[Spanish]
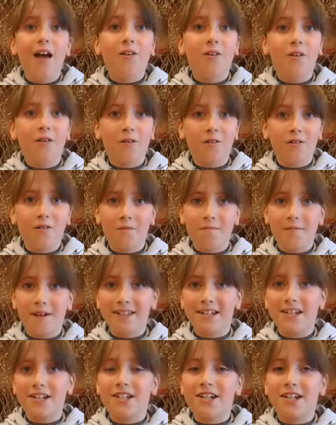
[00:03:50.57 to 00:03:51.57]
como
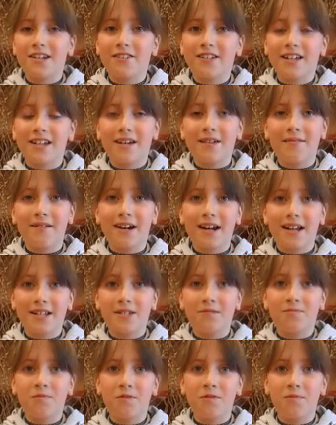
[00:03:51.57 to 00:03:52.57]
compañeros que no te
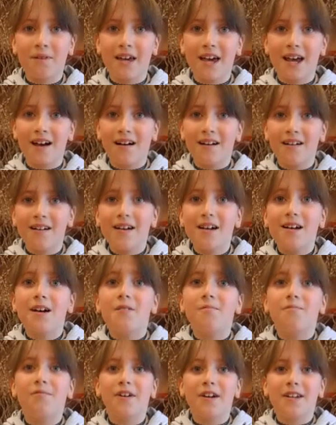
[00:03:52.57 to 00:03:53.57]
llevaras muy bien,
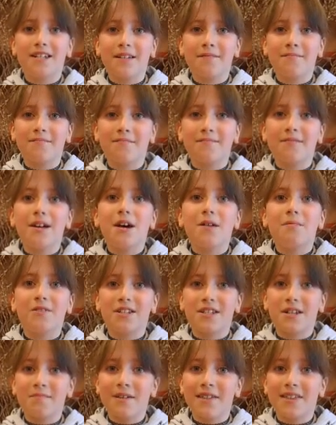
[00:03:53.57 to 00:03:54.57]
pues, em,
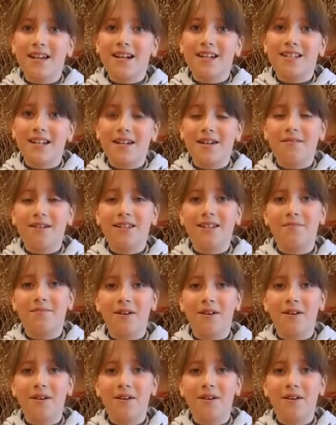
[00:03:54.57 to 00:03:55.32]
pues empezaras a llevarte